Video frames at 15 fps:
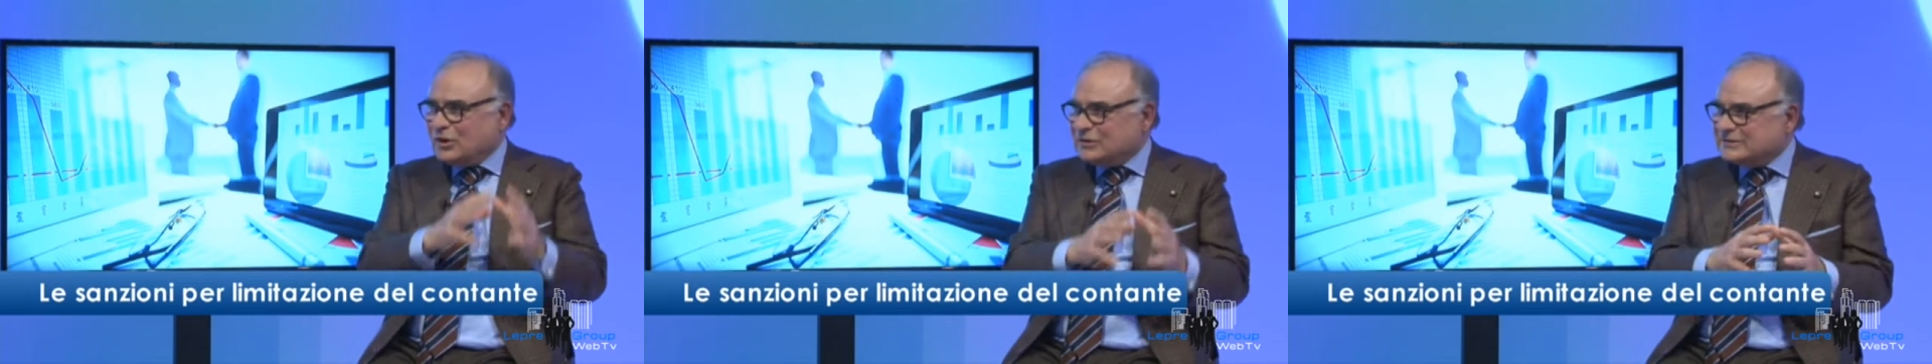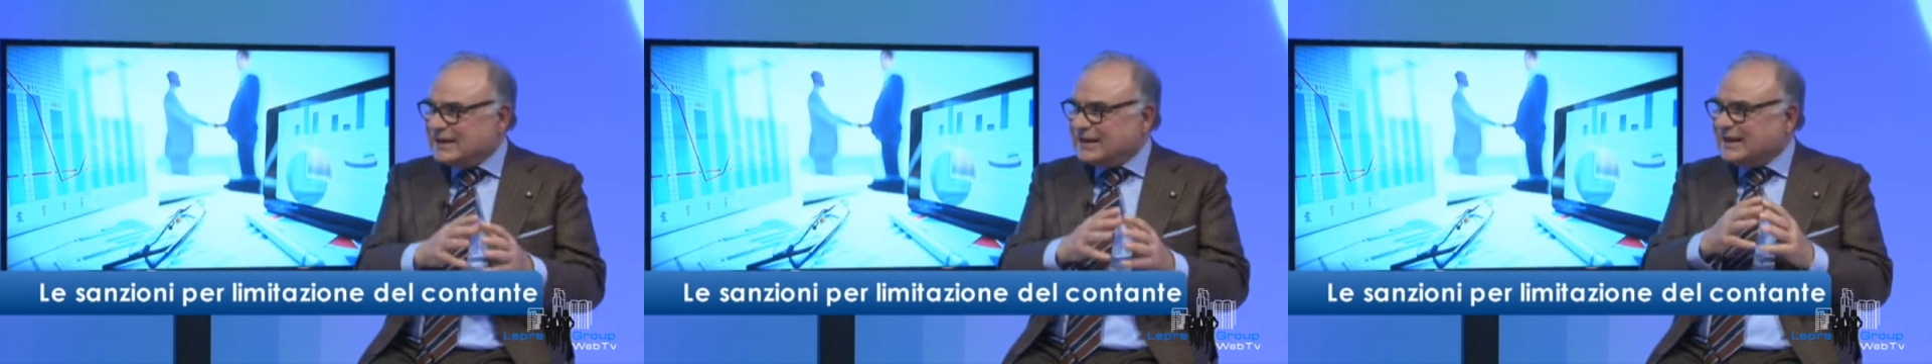
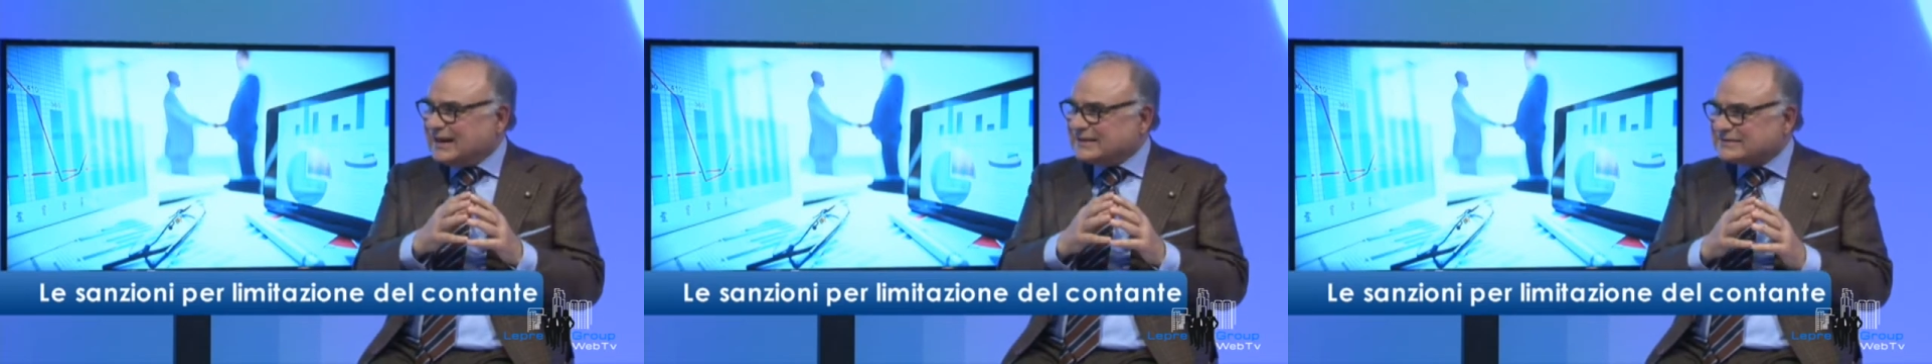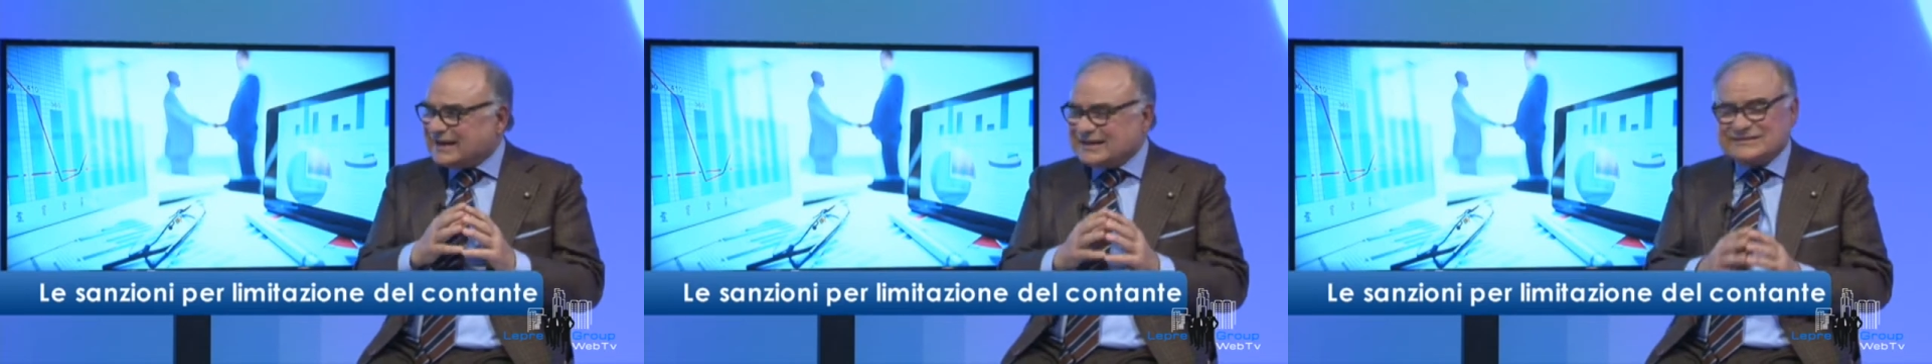
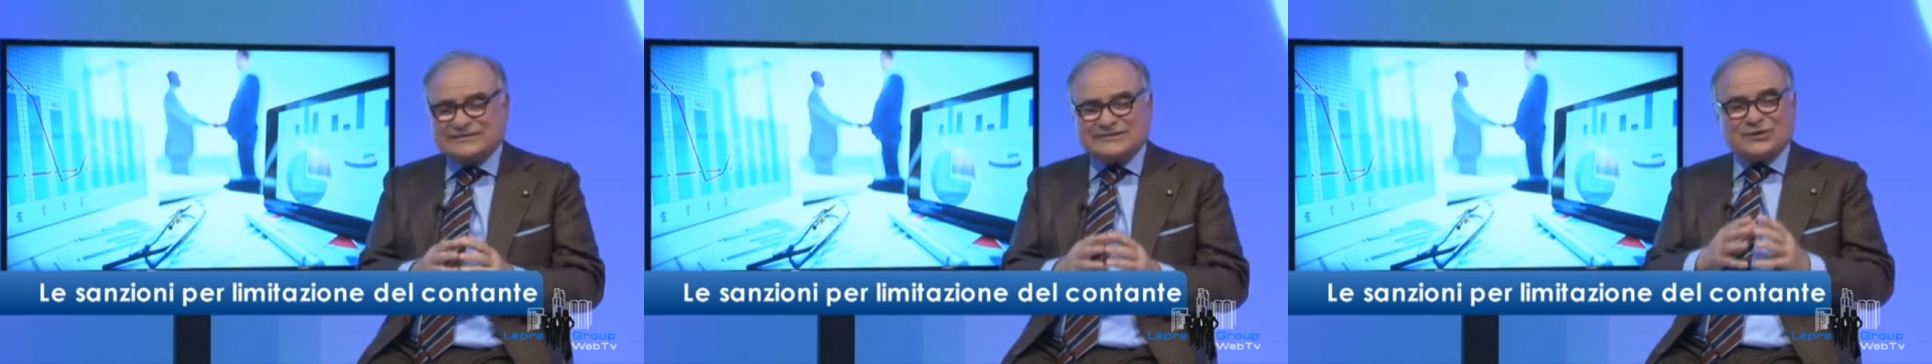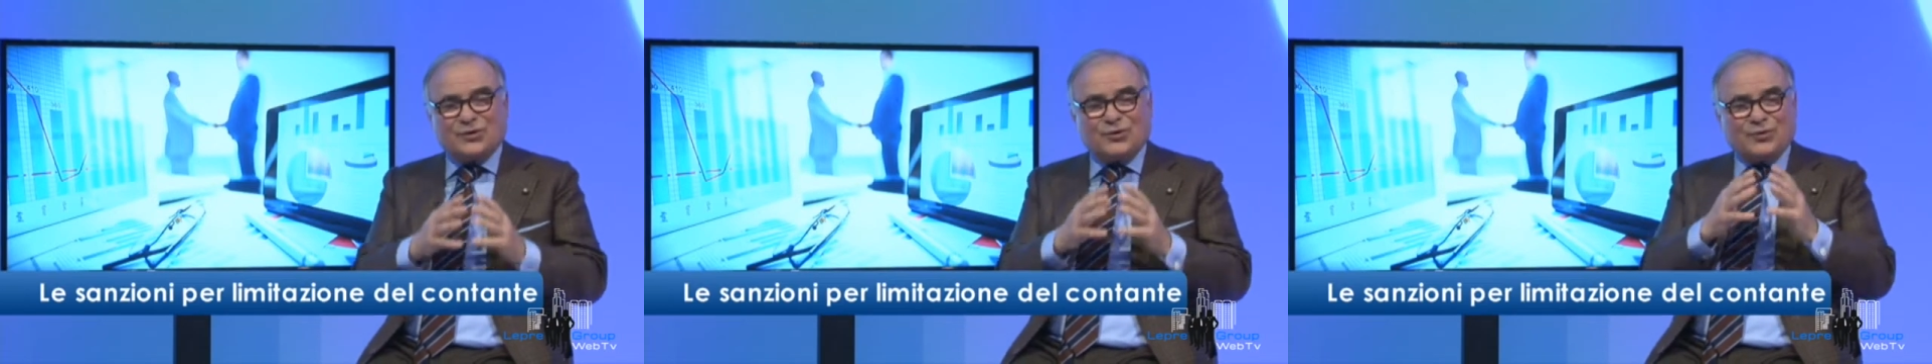della
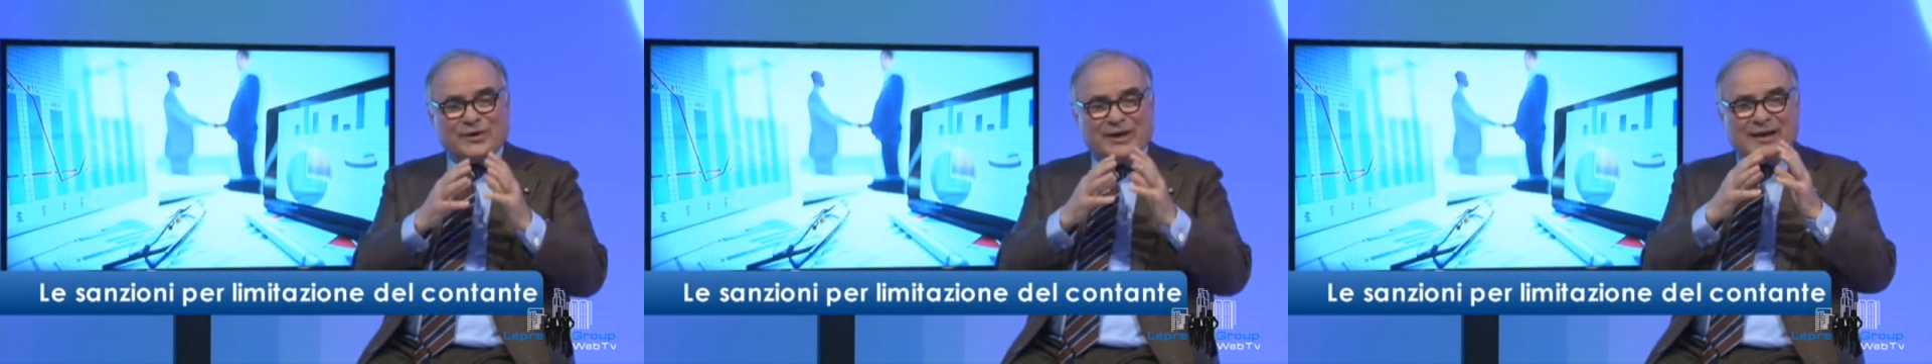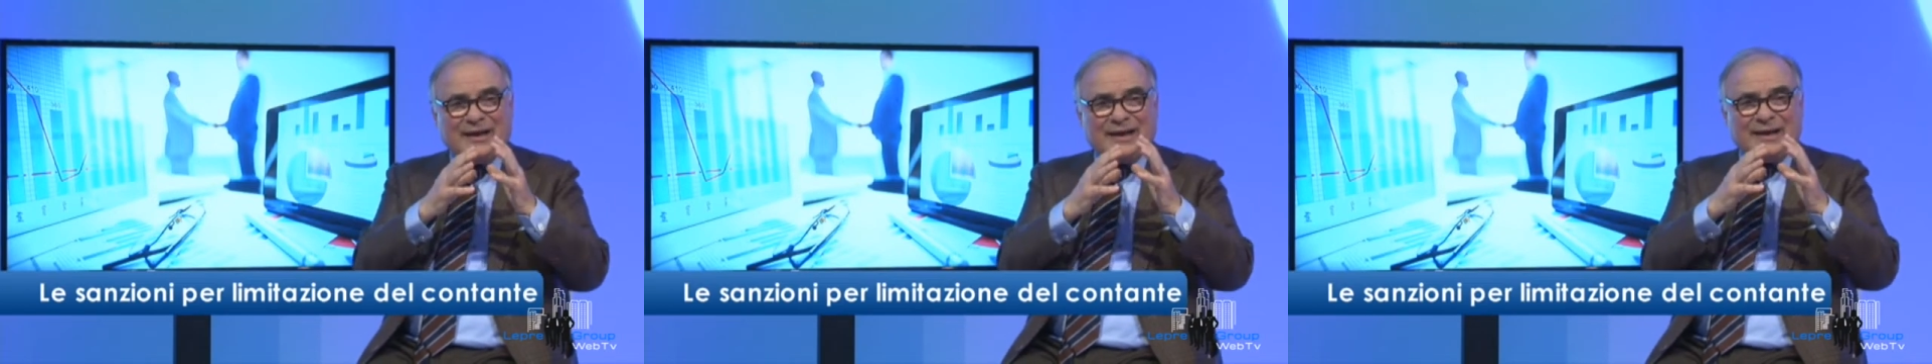
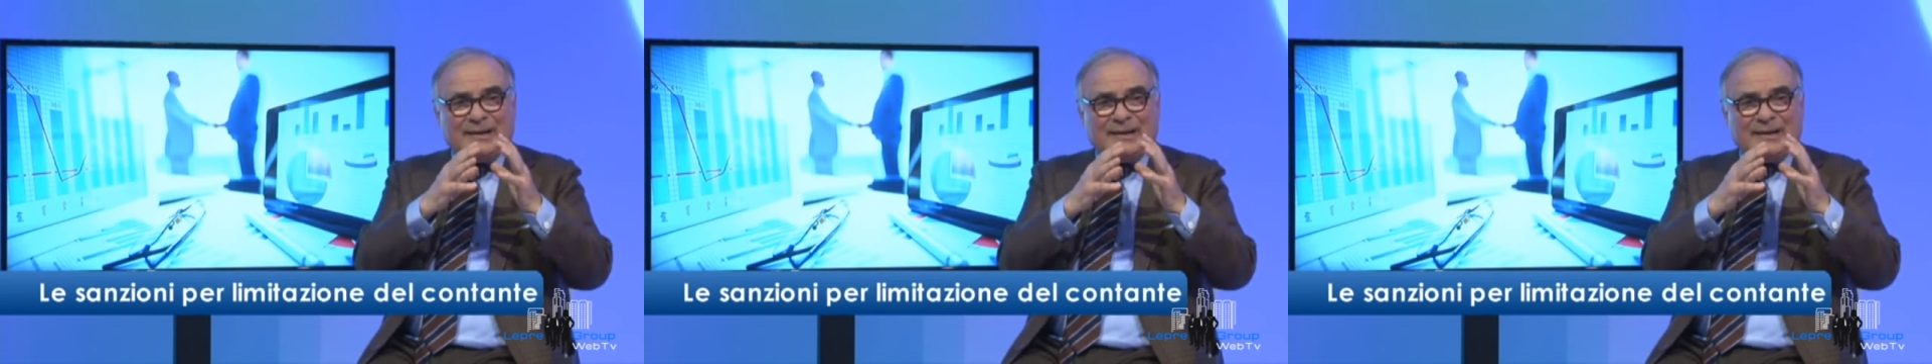sanzione